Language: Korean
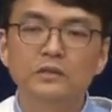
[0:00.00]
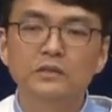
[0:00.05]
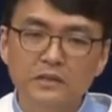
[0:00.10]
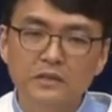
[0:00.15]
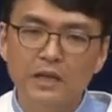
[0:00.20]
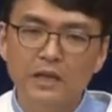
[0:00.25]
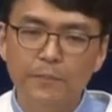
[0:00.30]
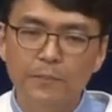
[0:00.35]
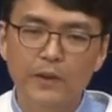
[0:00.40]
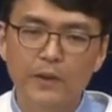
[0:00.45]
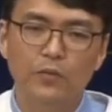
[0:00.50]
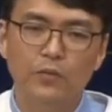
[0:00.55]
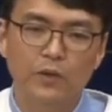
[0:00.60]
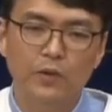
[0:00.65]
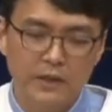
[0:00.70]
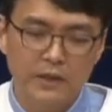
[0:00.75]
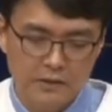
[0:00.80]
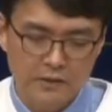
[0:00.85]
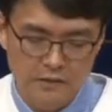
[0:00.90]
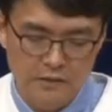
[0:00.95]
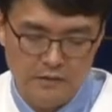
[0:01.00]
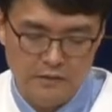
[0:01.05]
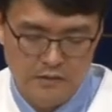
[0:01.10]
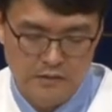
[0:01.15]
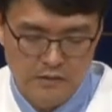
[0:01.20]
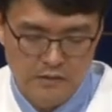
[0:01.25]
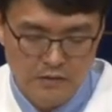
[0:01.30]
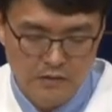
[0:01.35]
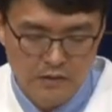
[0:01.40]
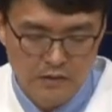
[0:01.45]
응답받고 하는
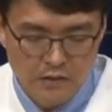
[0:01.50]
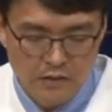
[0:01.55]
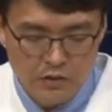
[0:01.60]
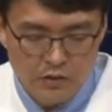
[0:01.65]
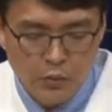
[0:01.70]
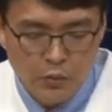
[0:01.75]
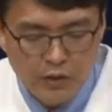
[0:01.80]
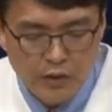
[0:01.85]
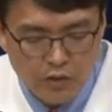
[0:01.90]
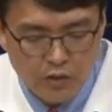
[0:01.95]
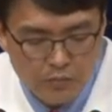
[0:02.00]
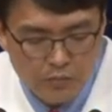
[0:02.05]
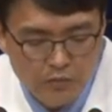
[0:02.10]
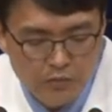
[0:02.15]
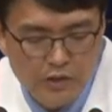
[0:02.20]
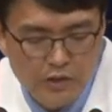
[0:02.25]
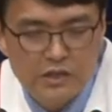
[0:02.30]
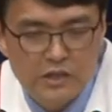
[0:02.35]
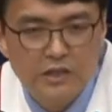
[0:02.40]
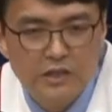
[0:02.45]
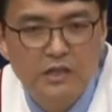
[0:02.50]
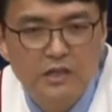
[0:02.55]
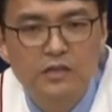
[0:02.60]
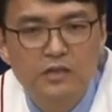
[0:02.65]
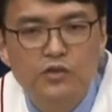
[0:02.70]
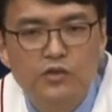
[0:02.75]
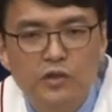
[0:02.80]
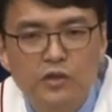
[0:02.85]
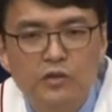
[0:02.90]
저와 여러분 되시길 주의